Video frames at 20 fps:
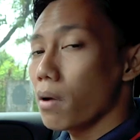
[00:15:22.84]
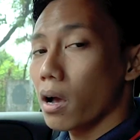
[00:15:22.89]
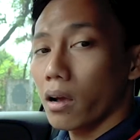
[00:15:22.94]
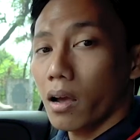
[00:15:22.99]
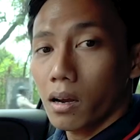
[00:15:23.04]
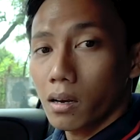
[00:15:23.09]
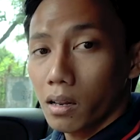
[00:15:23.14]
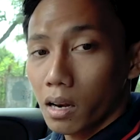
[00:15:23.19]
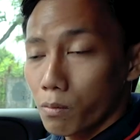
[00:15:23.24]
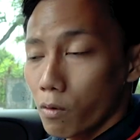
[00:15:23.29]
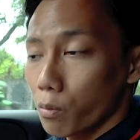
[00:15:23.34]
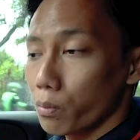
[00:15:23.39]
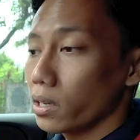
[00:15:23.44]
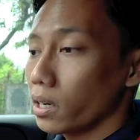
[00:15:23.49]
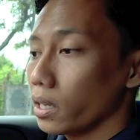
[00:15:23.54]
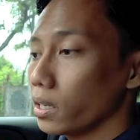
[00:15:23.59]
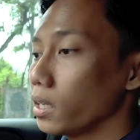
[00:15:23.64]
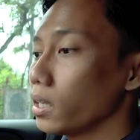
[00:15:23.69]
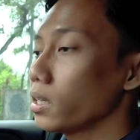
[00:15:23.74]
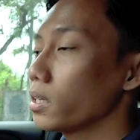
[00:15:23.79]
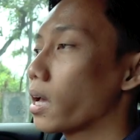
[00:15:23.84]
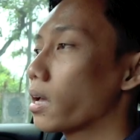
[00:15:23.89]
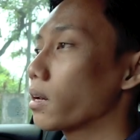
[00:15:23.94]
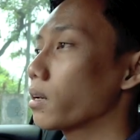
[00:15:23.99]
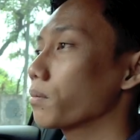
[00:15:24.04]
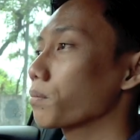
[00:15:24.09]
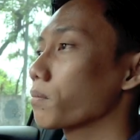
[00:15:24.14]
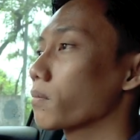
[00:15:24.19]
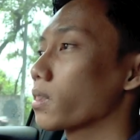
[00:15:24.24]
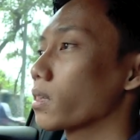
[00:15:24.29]
bakar dari mobil ini dan
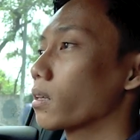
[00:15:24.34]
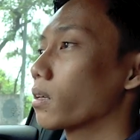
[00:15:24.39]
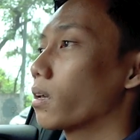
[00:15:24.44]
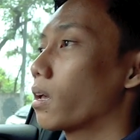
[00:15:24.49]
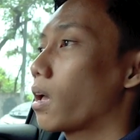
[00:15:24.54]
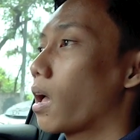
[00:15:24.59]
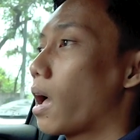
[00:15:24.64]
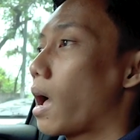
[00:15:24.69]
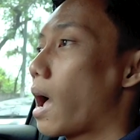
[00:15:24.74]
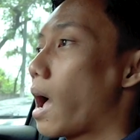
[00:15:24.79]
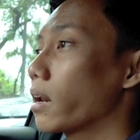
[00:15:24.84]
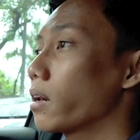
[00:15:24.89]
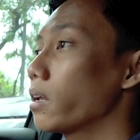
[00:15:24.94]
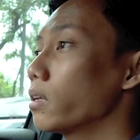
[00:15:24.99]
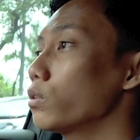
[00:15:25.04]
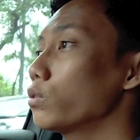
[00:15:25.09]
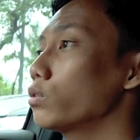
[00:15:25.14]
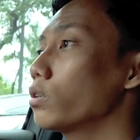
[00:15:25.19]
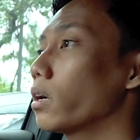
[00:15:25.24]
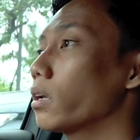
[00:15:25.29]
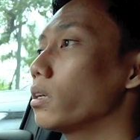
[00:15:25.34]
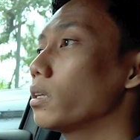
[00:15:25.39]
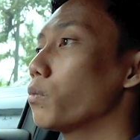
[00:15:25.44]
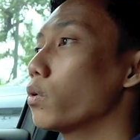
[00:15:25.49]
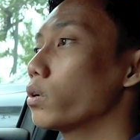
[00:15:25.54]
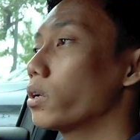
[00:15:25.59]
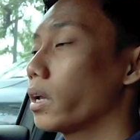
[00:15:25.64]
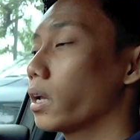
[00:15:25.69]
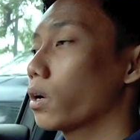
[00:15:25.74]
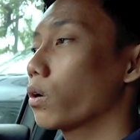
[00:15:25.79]
ada juga di
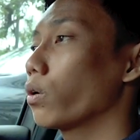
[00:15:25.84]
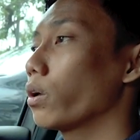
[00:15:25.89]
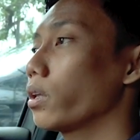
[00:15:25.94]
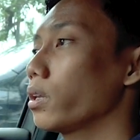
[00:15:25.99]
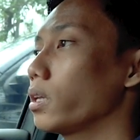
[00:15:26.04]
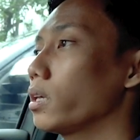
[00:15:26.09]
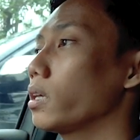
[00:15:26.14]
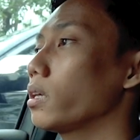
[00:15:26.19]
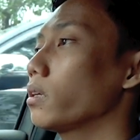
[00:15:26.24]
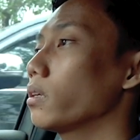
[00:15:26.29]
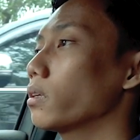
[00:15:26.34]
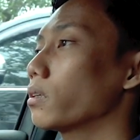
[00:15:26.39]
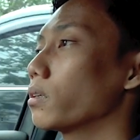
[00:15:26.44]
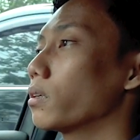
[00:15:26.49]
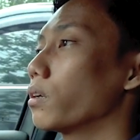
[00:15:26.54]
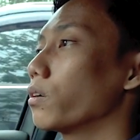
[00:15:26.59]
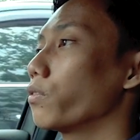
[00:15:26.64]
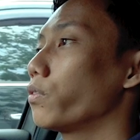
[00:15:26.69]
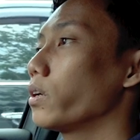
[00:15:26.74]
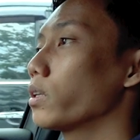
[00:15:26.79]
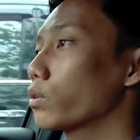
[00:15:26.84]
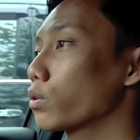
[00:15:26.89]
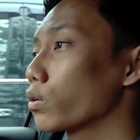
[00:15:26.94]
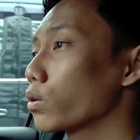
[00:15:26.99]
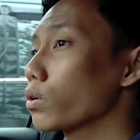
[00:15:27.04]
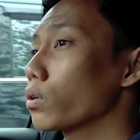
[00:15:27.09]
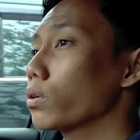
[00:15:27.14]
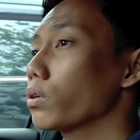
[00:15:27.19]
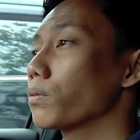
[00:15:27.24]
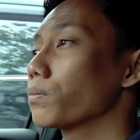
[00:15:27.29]
mode eco ini
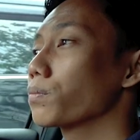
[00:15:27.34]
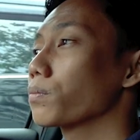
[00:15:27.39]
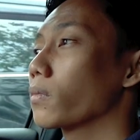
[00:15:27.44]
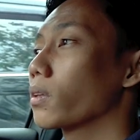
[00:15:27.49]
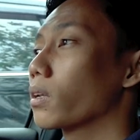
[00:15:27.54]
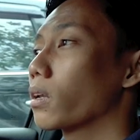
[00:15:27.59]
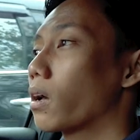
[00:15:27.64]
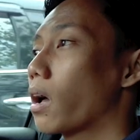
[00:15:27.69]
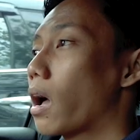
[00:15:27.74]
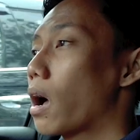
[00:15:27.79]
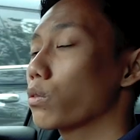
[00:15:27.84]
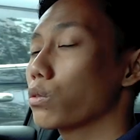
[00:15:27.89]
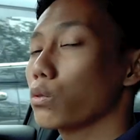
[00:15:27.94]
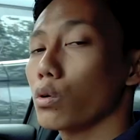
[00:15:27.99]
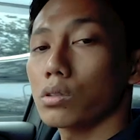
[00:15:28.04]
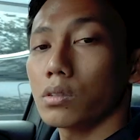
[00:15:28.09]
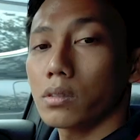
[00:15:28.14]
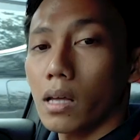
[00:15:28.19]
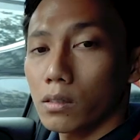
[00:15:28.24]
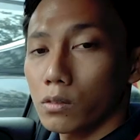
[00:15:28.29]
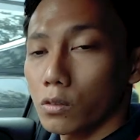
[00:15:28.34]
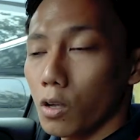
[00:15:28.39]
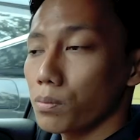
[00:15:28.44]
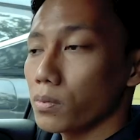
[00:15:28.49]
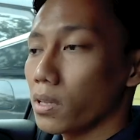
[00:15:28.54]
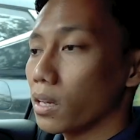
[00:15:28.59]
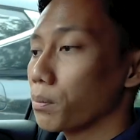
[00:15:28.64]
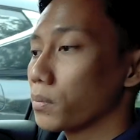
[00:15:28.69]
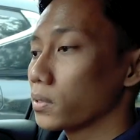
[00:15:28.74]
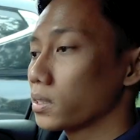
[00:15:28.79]
fitur auto start stop
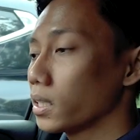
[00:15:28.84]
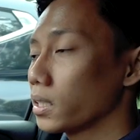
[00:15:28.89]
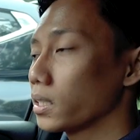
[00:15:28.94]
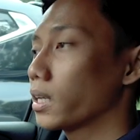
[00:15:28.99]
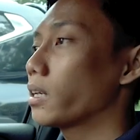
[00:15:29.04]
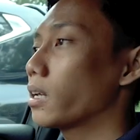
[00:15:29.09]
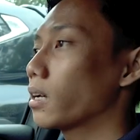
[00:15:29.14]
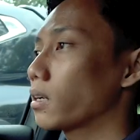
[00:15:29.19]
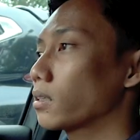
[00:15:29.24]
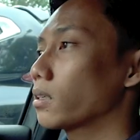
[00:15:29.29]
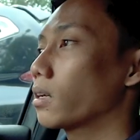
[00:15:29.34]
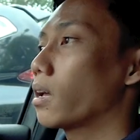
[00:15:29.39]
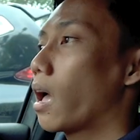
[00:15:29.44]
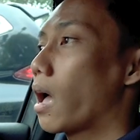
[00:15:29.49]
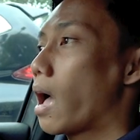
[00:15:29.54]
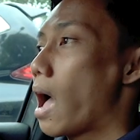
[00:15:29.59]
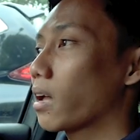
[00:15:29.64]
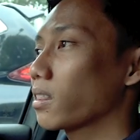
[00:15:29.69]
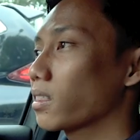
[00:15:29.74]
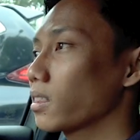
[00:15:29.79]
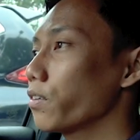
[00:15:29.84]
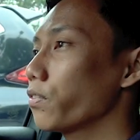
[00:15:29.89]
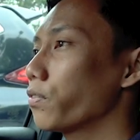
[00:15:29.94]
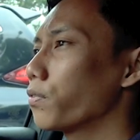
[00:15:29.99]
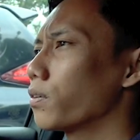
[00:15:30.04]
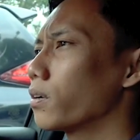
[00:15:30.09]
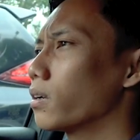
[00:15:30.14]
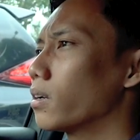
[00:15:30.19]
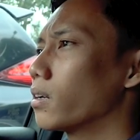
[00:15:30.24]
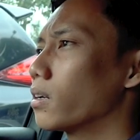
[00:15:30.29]
dari mesinnya yang aktif
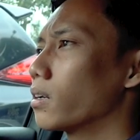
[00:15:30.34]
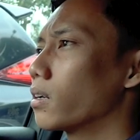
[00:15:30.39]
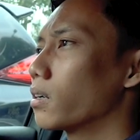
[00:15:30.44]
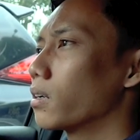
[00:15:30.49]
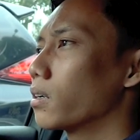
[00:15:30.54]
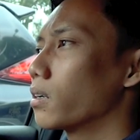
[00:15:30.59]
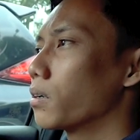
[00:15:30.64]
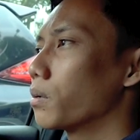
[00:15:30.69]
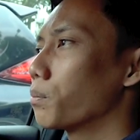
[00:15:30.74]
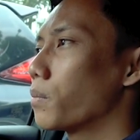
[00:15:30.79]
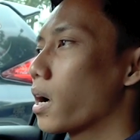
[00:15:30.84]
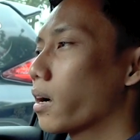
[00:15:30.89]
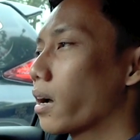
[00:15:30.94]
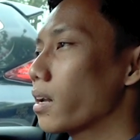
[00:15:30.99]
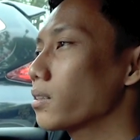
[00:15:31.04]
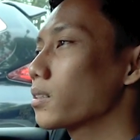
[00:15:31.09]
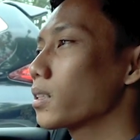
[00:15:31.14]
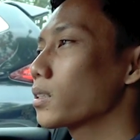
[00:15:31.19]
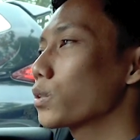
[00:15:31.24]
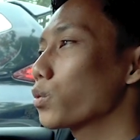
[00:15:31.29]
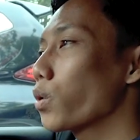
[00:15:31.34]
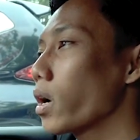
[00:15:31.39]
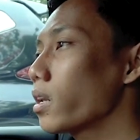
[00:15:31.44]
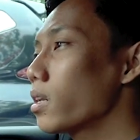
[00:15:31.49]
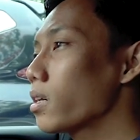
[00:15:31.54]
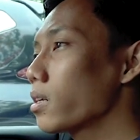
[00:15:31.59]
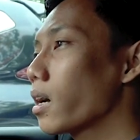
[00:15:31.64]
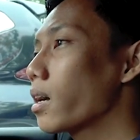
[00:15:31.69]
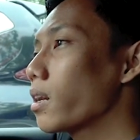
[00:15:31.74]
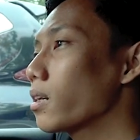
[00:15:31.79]
bahkan sesuai
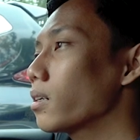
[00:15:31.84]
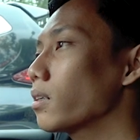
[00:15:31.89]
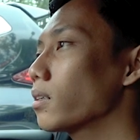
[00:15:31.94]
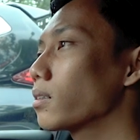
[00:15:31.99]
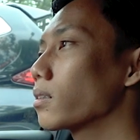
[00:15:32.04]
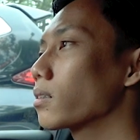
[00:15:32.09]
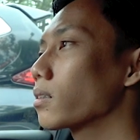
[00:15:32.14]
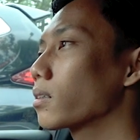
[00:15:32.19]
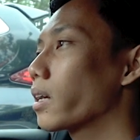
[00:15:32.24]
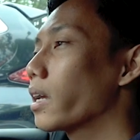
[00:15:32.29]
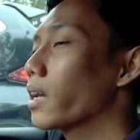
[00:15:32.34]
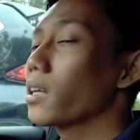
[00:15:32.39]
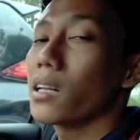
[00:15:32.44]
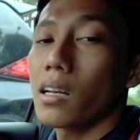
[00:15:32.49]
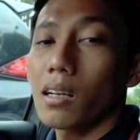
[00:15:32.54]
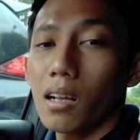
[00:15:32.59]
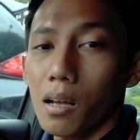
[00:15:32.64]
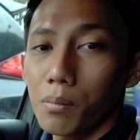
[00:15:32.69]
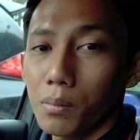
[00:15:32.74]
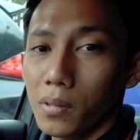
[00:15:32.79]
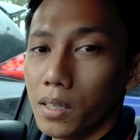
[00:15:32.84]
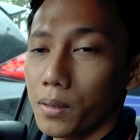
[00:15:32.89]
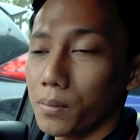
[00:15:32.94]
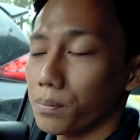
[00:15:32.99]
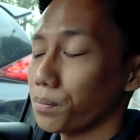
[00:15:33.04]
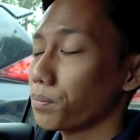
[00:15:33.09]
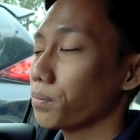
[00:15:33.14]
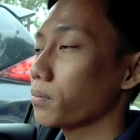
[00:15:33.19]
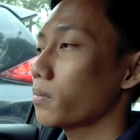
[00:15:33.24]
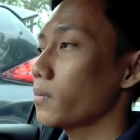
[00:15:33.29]
dengan keinginan kami.
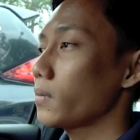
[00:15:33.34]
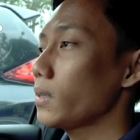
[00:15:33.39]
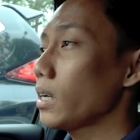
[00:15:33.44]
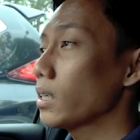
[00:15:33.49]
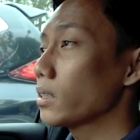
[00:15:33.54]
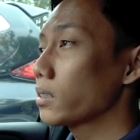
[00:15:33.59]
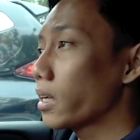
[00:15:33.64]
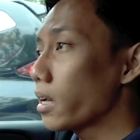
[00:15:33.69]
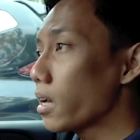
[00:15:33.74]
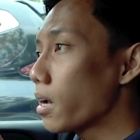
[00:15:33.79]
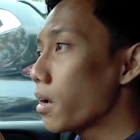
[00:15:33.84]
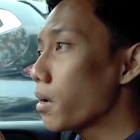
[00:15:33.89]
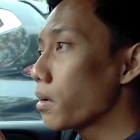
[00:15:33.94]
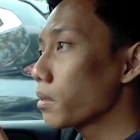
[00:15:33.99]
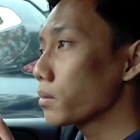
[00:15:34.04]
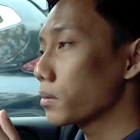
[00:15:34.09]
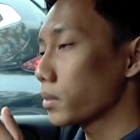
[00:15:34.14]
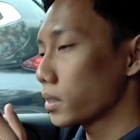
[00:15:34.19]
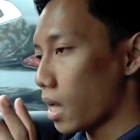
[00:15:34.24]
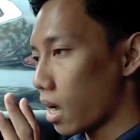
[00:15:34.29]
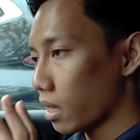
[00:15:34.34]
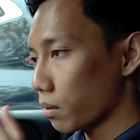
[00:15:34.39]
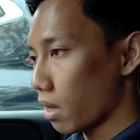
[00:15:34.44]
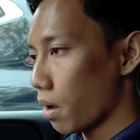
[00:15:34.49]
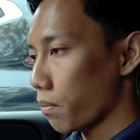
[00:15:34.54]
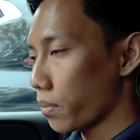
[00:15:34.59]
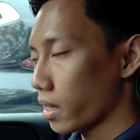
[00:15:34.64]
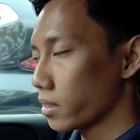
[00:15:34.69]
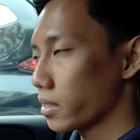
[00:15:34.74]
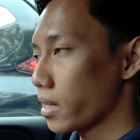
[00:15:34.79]
Saya sangat
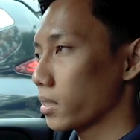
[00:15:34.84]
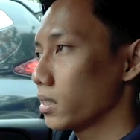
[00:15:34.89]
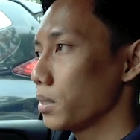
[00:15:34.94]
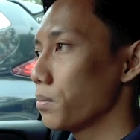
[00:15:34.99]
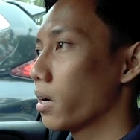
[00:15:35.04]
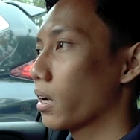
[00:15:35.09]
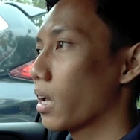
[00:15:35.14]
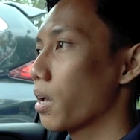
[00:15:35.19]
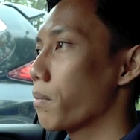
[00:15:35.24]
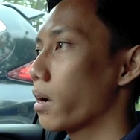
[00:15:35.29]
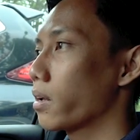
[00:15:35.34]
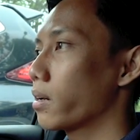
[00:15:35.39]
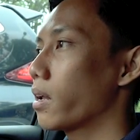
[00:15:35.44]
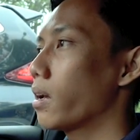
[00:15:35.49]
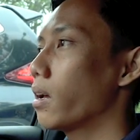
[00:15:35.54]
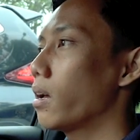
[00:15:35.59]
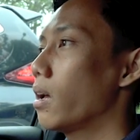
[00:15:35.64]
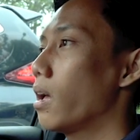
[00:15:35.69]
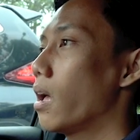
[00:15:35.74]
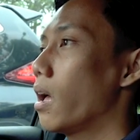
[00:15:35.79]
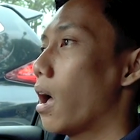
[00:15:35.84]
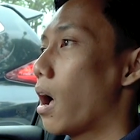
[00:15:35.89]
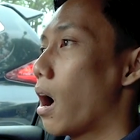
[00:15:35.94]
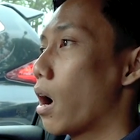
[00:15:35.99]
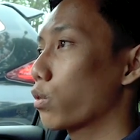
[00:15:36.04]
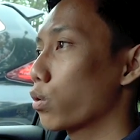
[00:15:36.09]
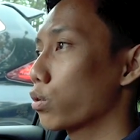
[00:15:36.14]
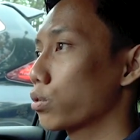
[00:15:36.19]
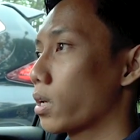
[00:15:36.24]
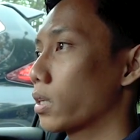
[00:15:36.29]
mengapresiasi bagaimana
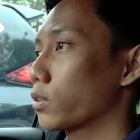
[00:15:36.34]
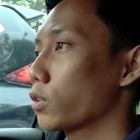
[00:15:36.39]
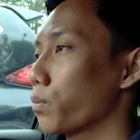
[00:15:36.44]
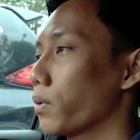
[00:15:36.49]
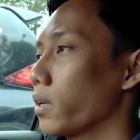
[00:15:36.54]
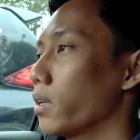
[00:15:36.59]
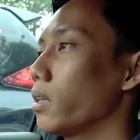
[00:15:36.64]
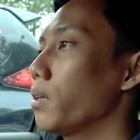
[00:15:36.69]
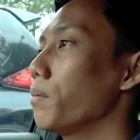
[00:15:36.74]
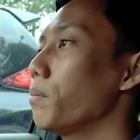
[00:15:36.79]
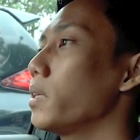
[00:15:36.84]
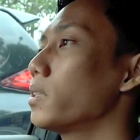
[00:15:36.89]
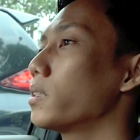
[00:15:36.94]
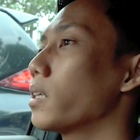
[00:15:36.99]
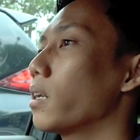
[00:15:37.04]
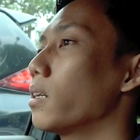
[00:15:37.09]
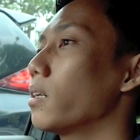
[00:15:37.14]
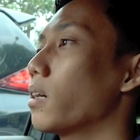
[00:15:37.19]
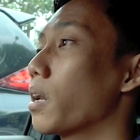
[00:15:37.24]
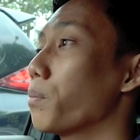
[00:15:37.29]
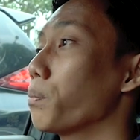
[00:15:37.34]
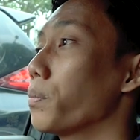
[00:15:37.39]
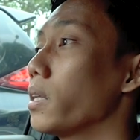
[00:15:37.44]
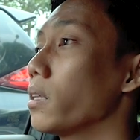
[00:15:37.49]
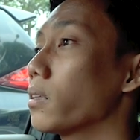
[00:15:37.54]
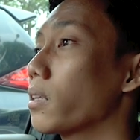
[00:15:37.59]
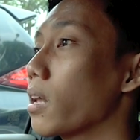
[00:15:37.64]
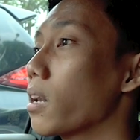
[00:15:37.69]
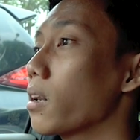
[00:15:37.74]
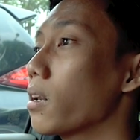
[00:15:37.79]
auto start stop ini bisa dengan
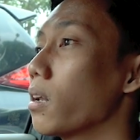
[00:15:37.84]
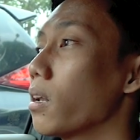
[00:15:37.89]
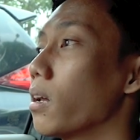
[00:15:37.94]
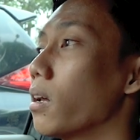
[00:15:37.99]
pintar